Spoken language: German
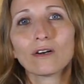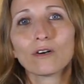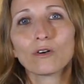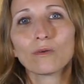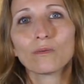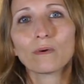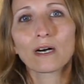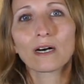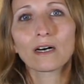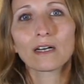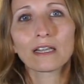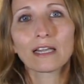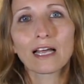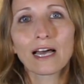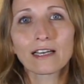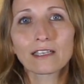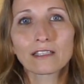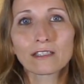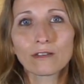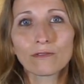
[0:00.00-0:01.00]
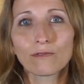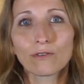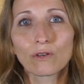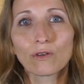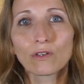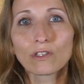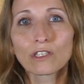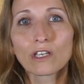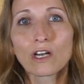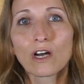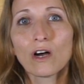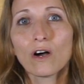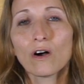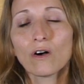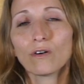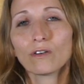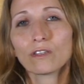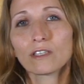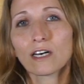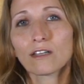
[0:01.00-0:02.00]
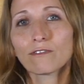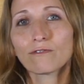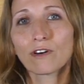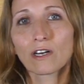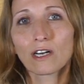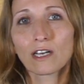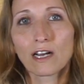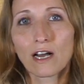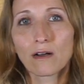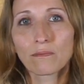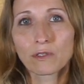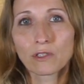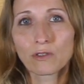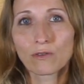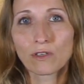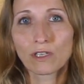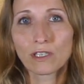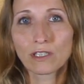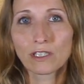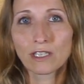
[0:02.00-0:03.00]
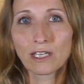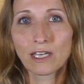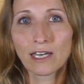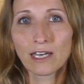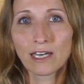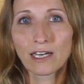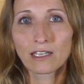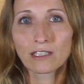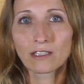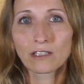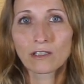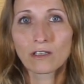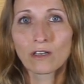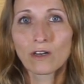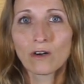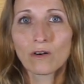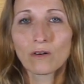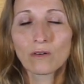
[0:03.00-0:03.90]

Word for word: über leichte Frost und dann vergrabst du in die Erde